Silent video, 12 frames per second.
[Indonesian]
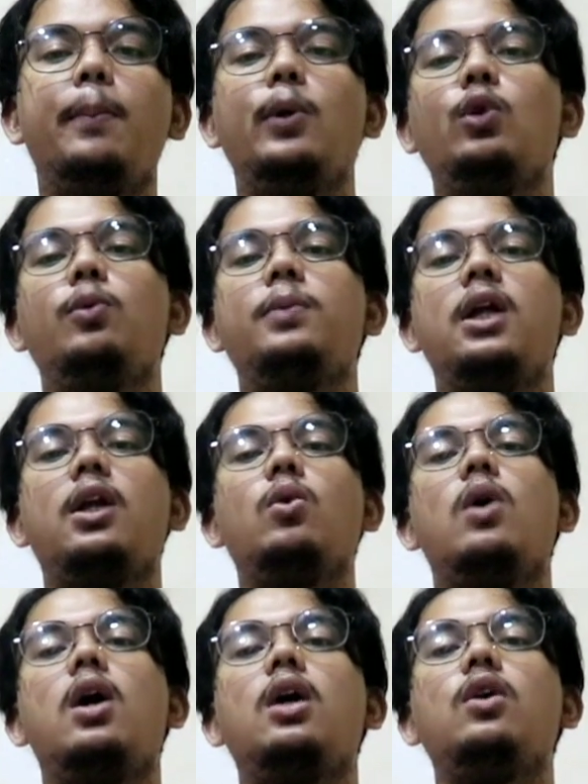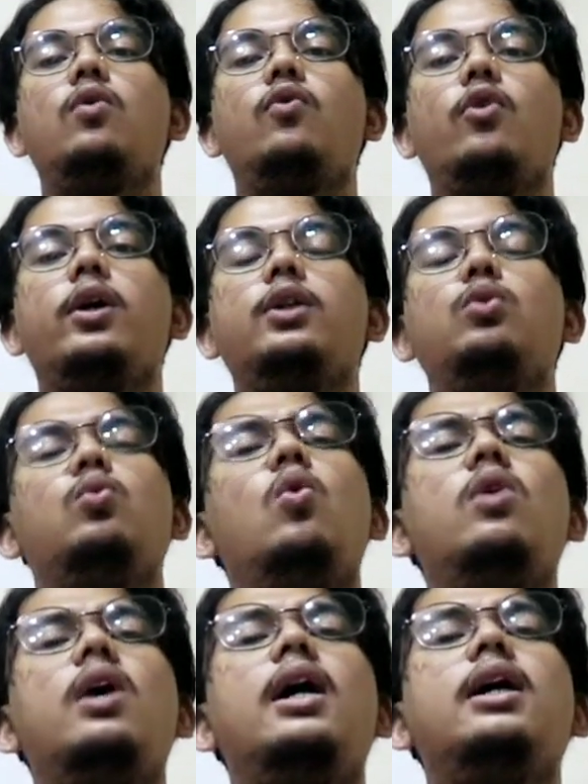Penutup dari gua, don't forget to
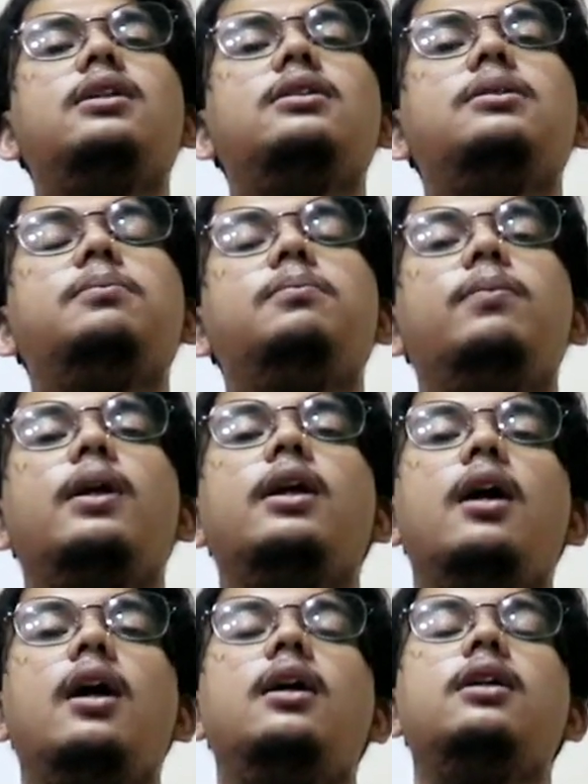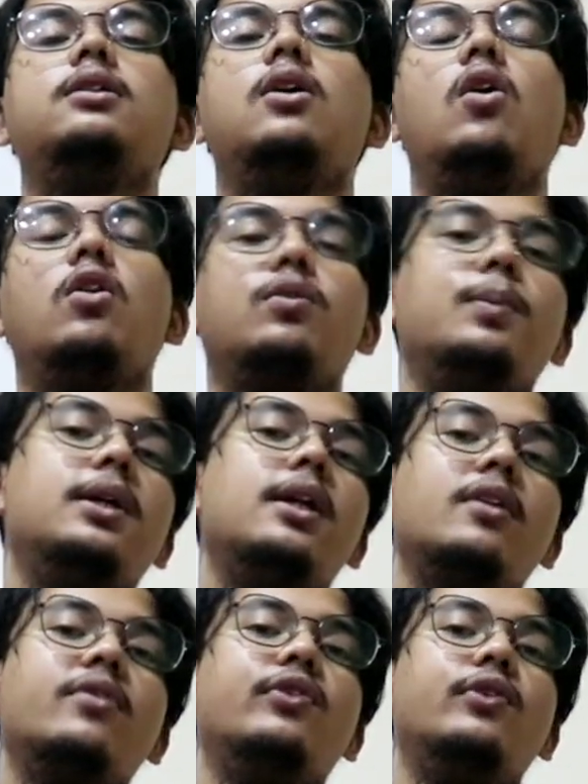work hard, pray hard, always be
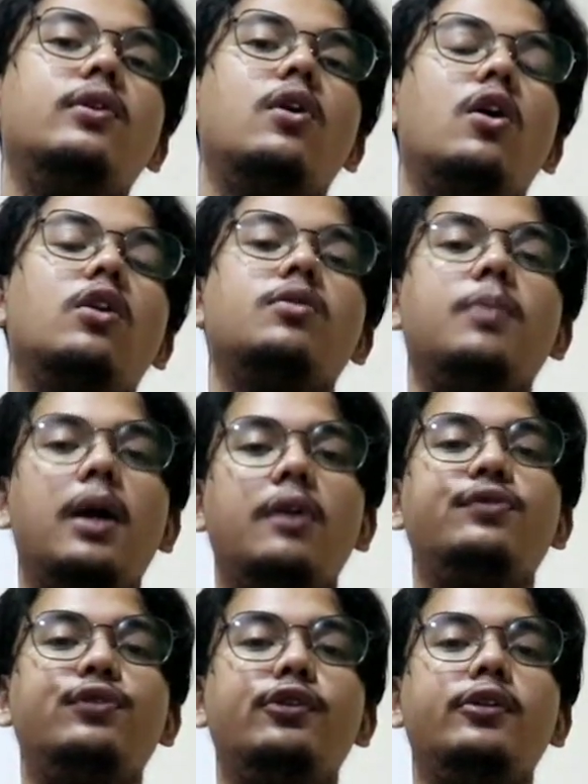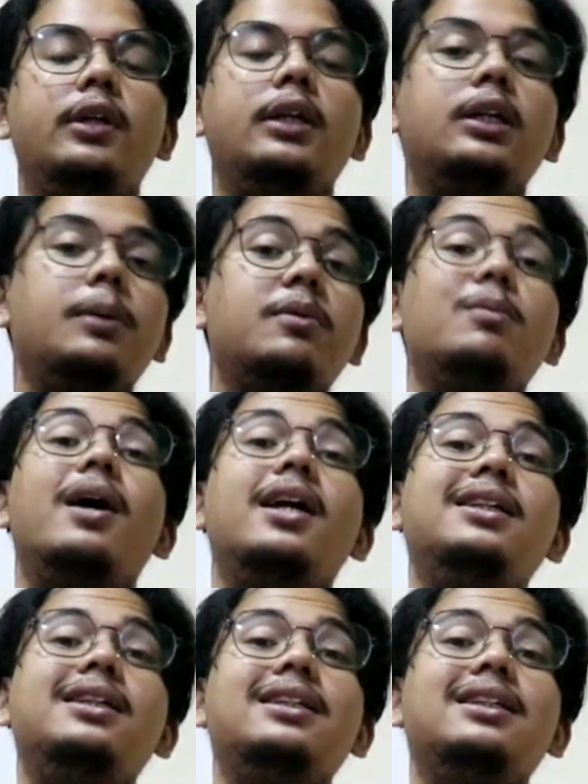grateful, always be helpful, keep
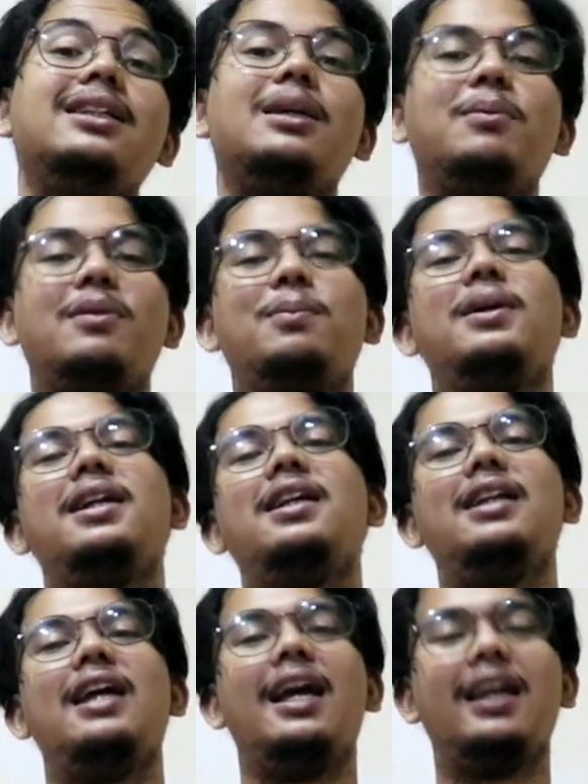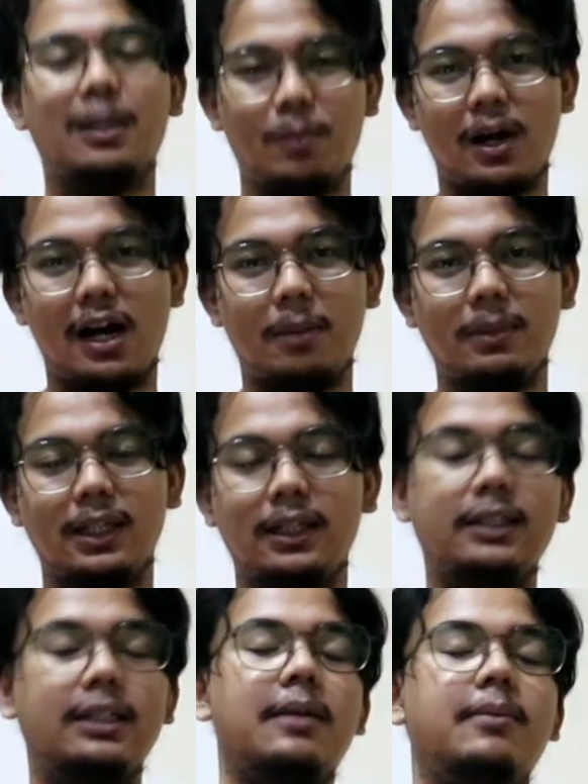smiling, keep spirit, keep
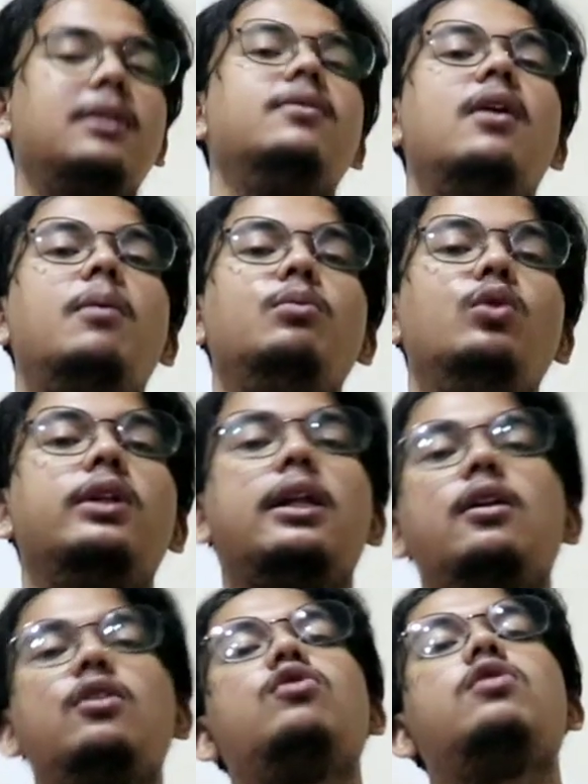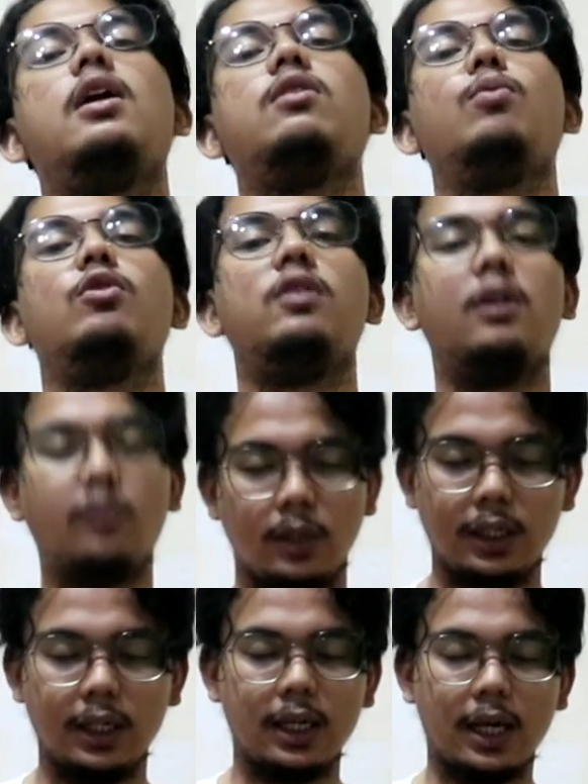humble, never give up, with your success, positive
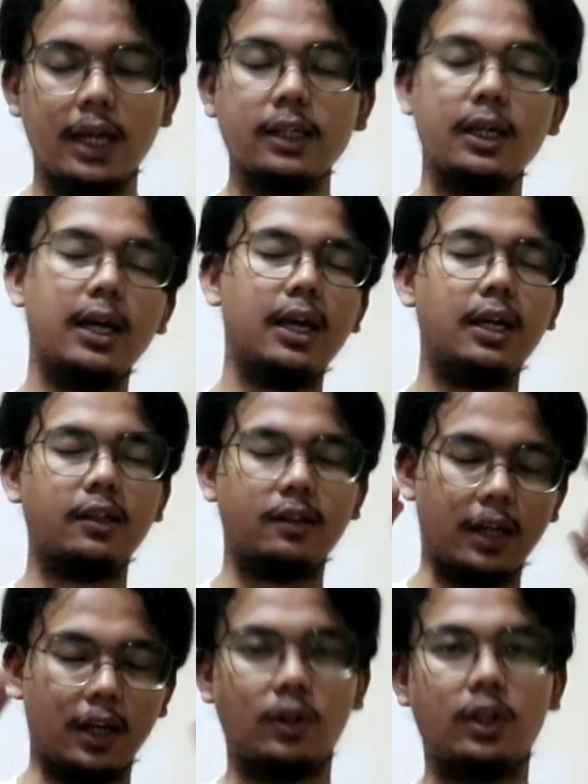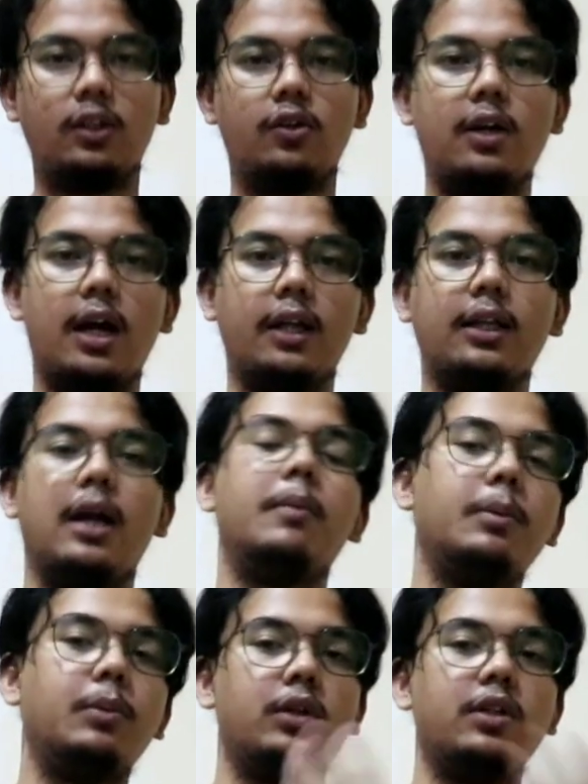thinking, and stay connected to God.
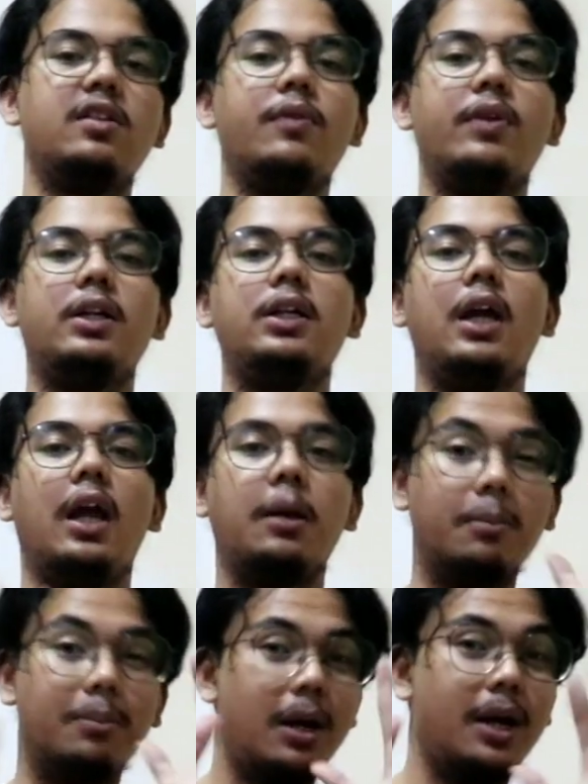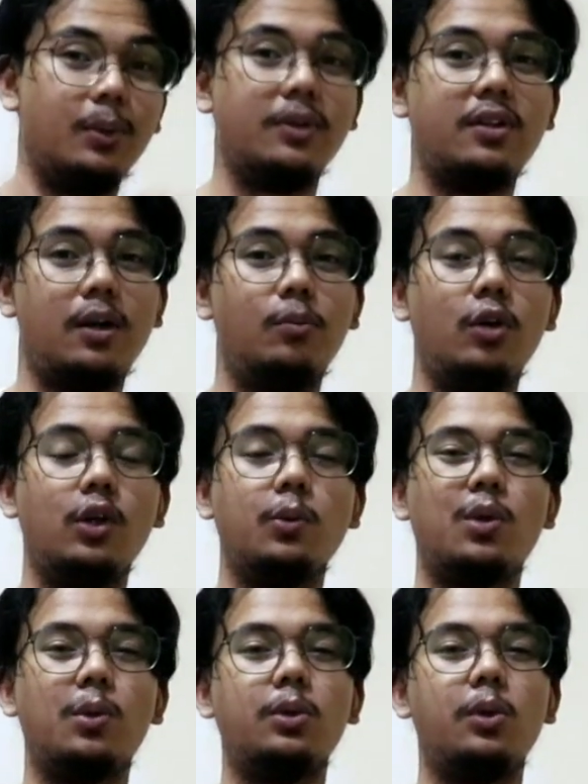I'm Abdul Yusuf Fendi, and bye.
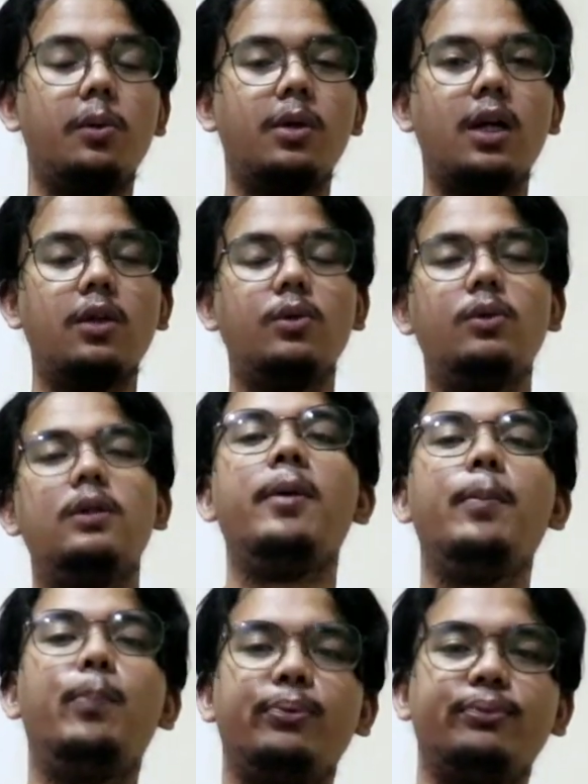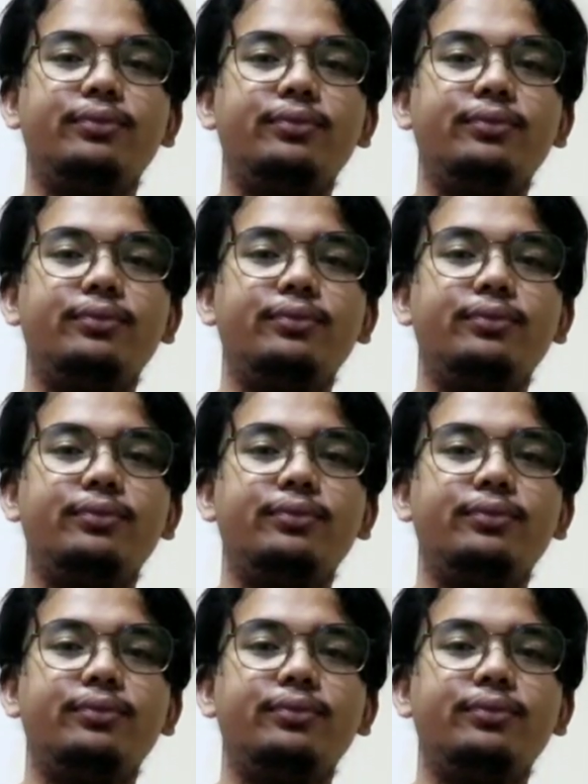Wassalamualaikum warahmatullahi wabarakatuh.